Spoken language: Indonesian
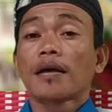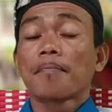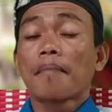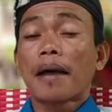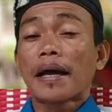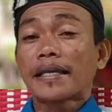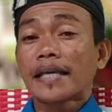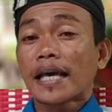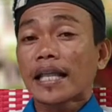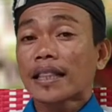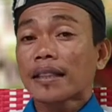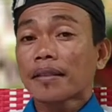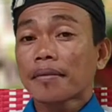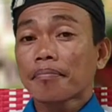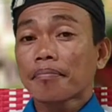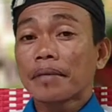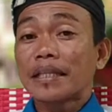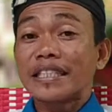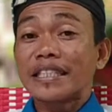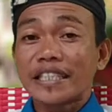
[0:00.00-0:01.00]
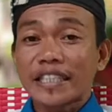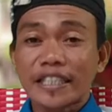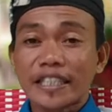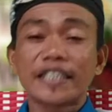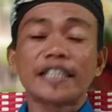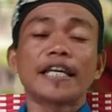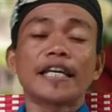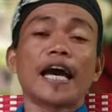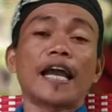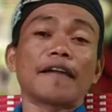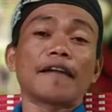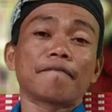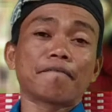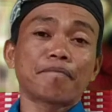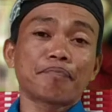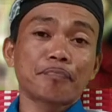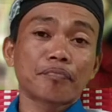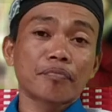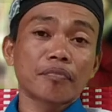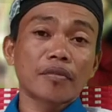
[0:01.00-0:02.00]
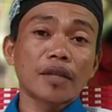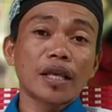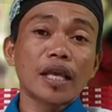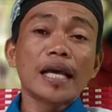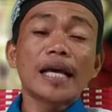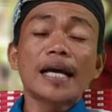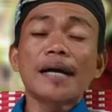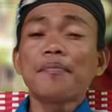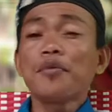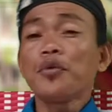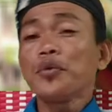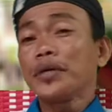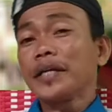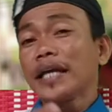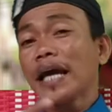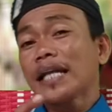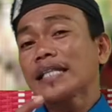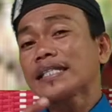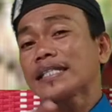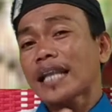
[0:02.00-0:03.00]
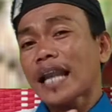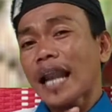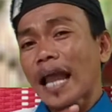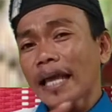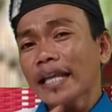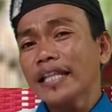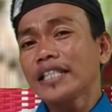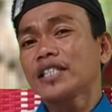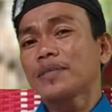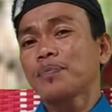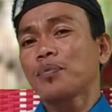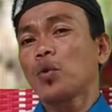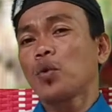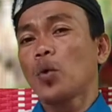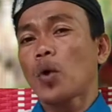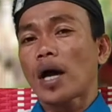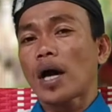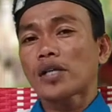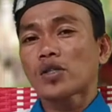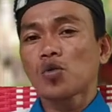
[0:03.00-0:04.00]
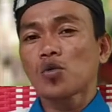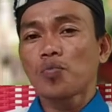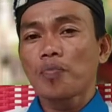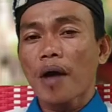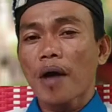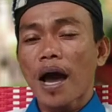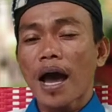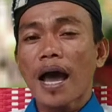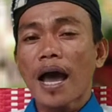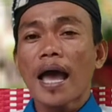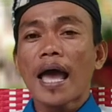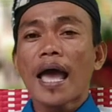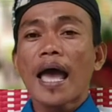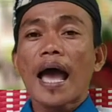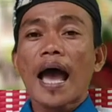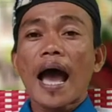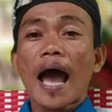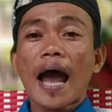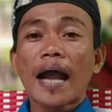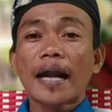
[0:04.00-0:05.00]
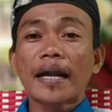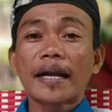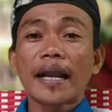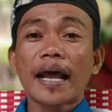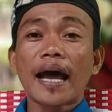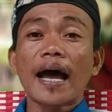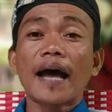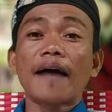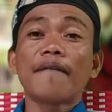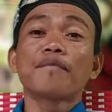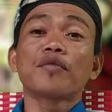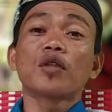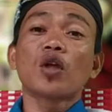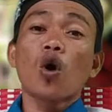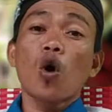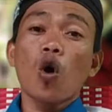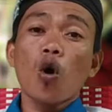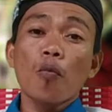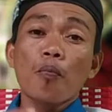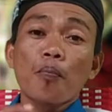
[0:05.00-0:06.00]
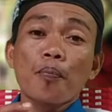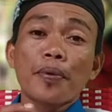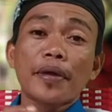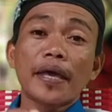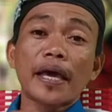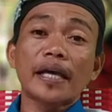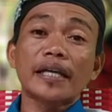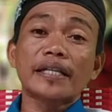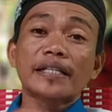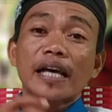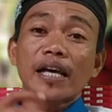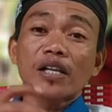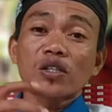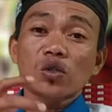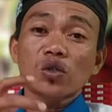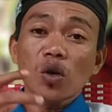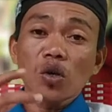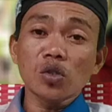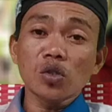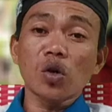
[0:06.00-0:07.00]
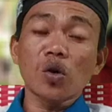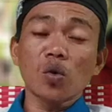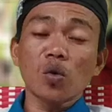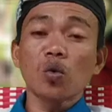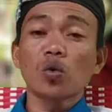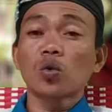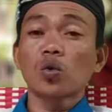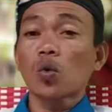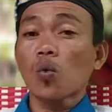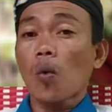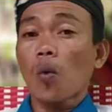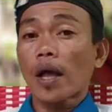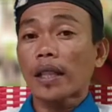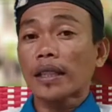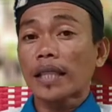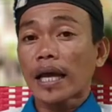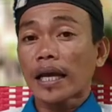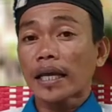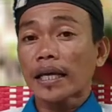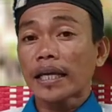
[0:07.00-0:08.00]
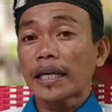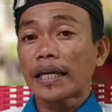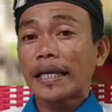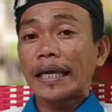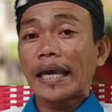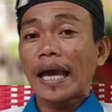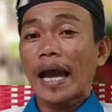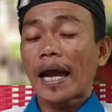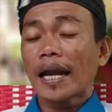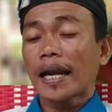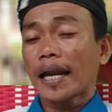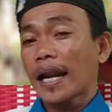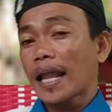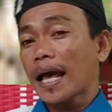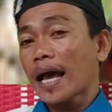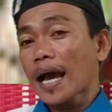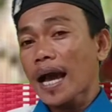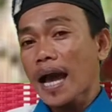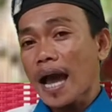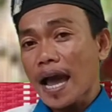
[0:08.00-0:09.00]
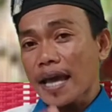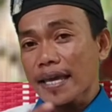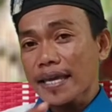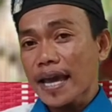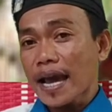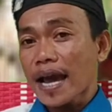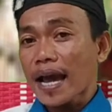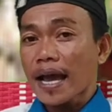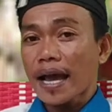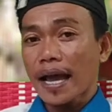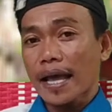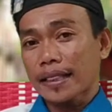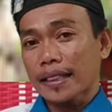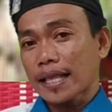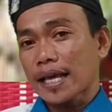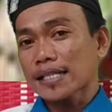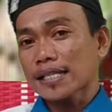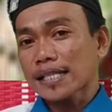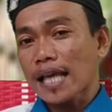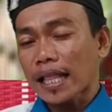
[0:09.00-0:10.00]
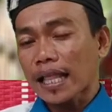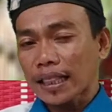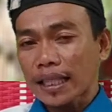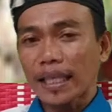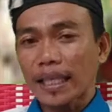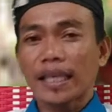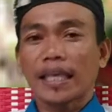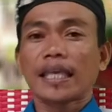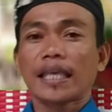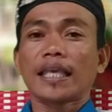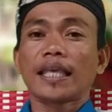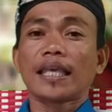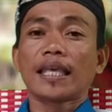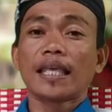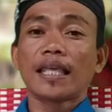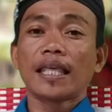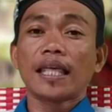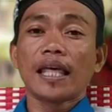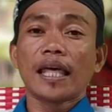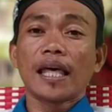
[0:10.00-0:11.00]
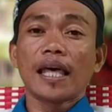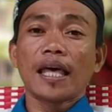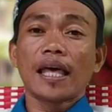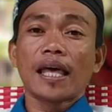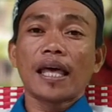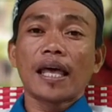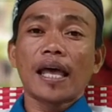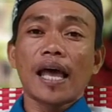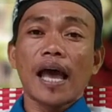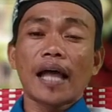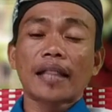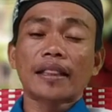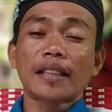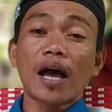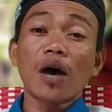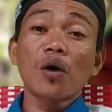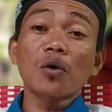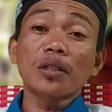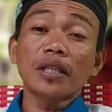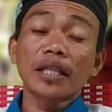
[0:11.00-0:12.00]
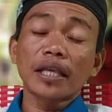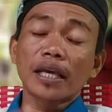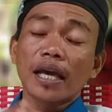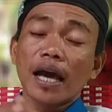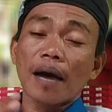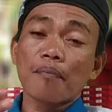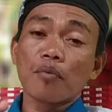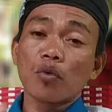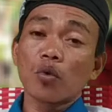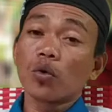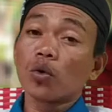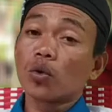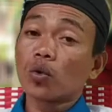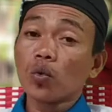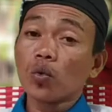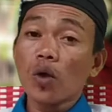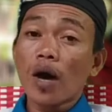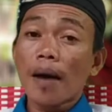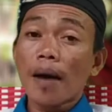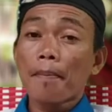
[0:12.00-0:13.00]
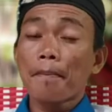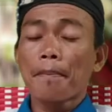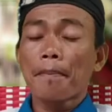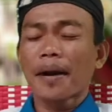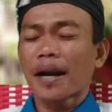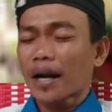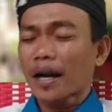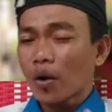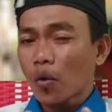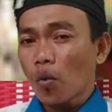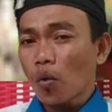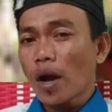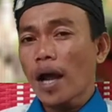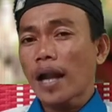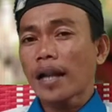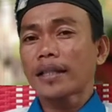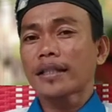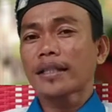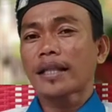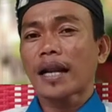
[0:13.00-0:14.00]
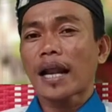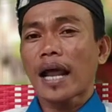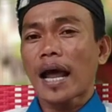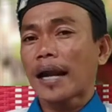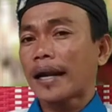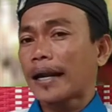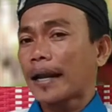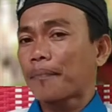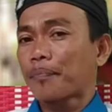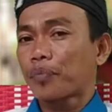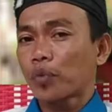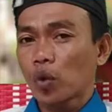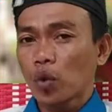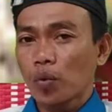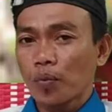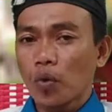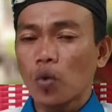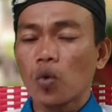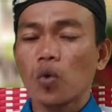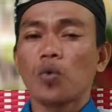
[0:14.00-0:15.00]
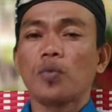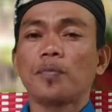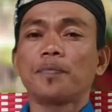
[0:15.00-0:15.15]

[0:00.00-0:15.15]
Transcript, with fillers: mayat menjijikan. Kemudian selain 10 asuba ada objek yang cocok untuk watak ini adalah kaya gata sati atau 32 perenungan terhadap tubuh.